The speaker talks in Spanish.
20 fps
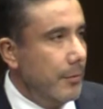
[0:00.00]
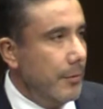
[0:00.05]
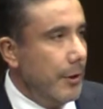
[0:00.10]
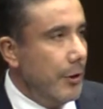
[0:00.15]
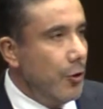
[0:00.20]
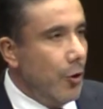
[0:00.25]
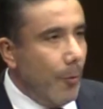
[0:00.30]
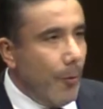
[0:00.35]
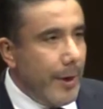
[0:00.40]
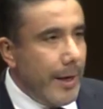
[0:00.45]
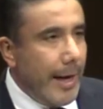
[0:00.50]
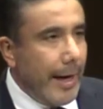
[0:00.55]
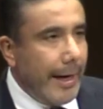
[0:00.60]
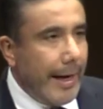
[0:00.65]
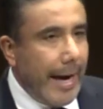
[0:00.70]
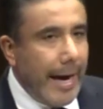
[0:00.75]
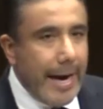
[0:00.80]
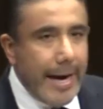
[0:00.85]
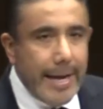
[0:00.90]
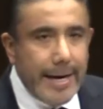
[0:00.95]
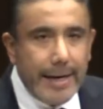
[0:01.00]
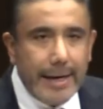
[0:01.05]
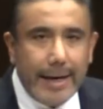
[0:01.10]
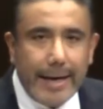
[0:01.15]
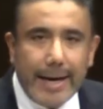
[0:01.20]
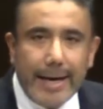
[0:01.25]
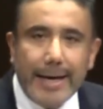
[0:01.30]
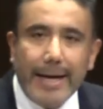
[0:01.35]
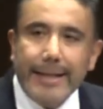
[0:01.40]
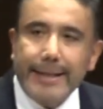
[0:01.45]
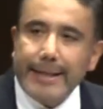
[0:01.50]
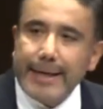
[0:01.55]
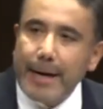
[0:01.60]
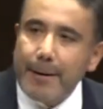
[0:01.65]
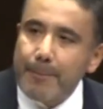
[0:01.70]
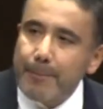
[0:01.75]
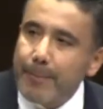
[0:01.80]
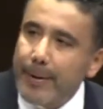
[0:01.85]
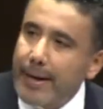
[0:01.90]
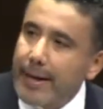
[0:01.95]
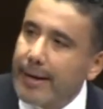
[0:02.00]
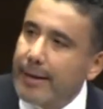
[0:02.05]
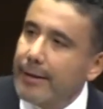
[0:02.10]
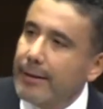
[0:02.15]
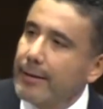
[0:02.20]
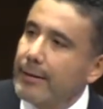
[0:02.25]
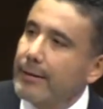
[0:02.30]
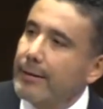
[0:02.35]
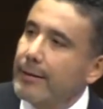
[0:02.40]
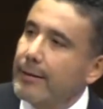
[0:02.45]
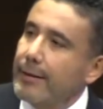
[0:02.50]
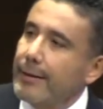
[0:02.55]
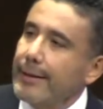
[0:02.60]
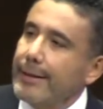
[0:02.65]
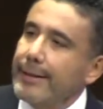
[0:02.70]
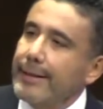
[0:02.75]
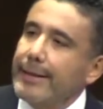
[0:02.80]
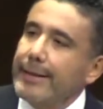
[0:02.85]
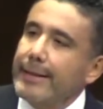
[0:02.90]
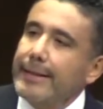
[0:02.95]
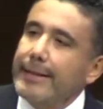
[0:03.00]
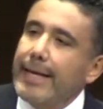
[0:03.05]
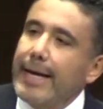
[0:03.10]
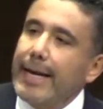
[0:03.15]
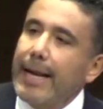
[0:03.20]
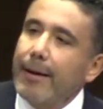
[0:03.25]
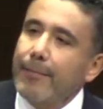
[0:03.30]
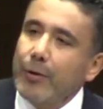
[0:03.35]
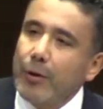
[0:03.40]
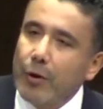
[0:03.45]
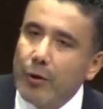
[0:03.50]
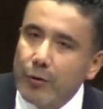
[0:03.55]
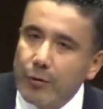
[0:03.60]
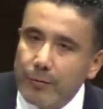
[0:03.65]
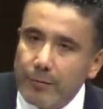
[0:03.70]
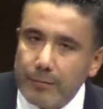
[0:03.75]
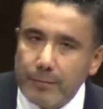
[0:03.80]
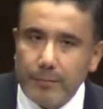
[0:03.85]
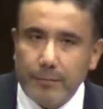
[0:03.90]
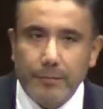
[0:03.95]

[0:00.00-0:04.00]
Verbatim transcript: y no voy a caer en la trampa del avión.